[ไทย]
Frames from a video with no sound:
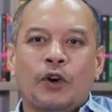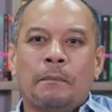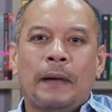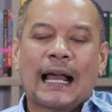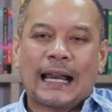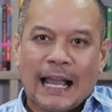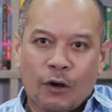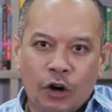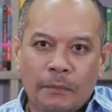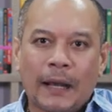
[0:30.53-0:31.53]
ชมพรรคอนา
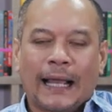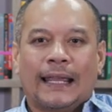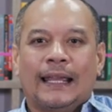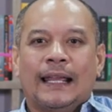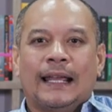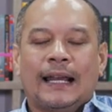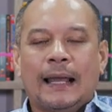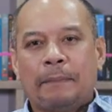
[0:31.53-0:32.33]
คตใหม่และ